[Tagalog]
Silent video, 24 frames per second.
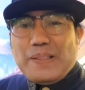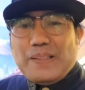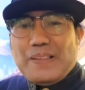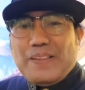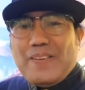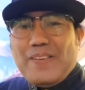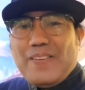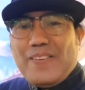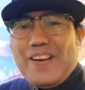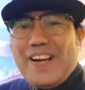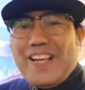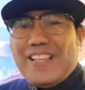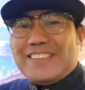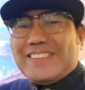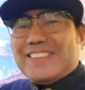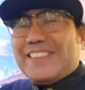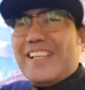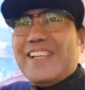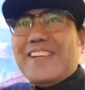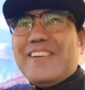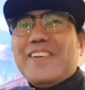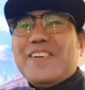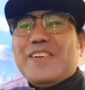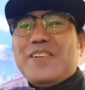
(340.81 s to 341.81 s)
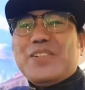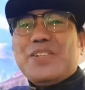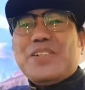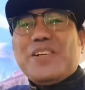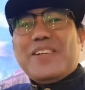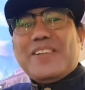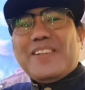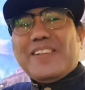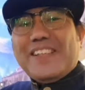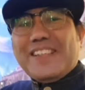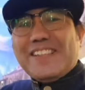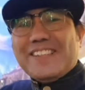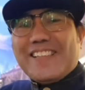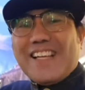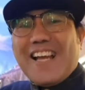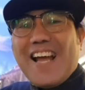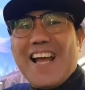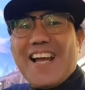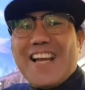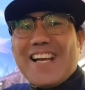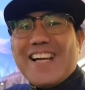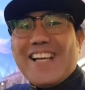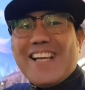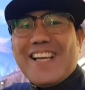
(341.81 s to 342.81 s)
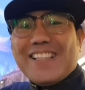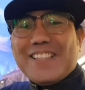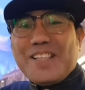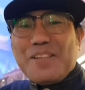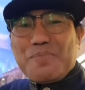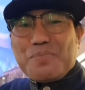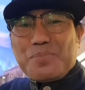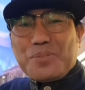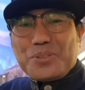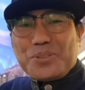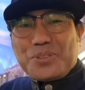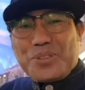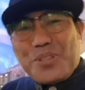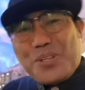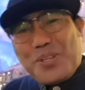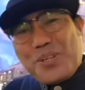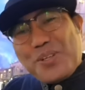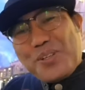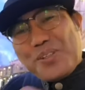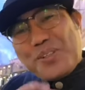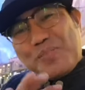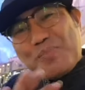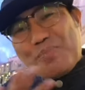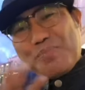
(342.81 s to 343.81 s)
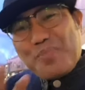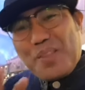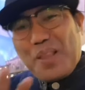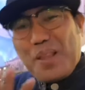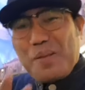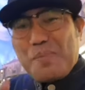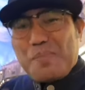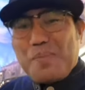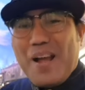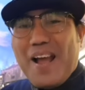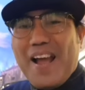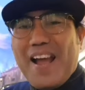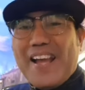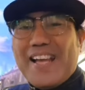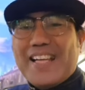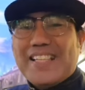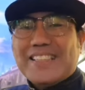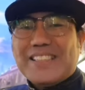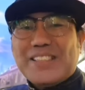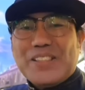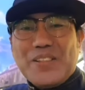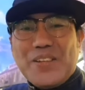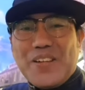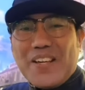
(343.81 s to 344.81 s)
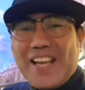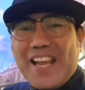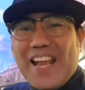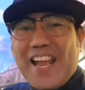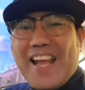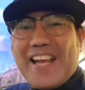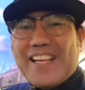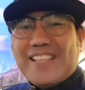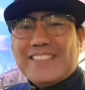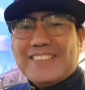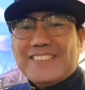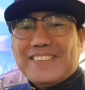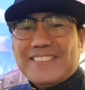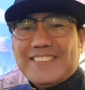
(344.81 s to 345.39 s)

Alright, see you. Nakakagalak ng puso. Bye. See you again.